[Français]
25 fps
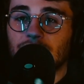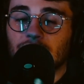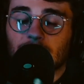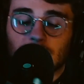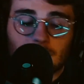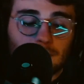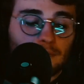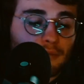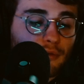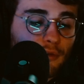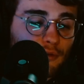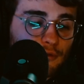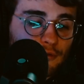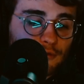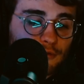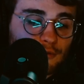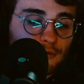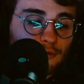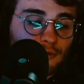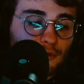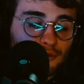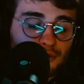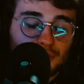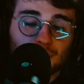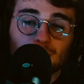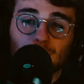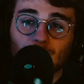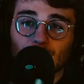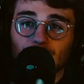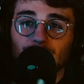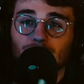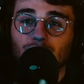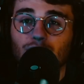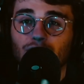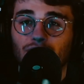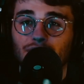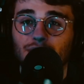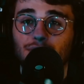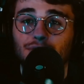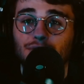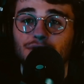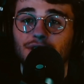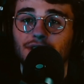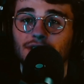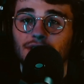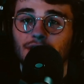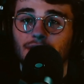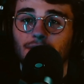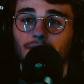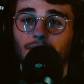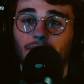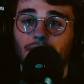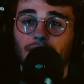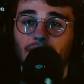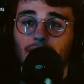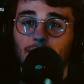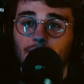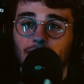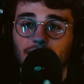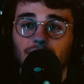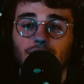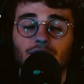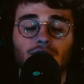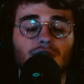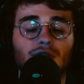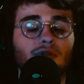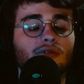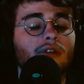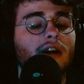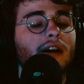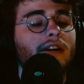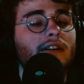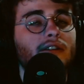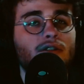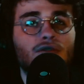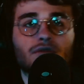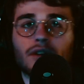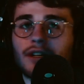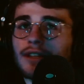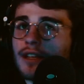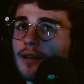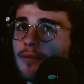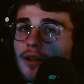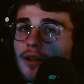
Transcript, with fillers: moi, je serais pour qu'on continue ensemble, en fait, Koudi Parce que tu vois, je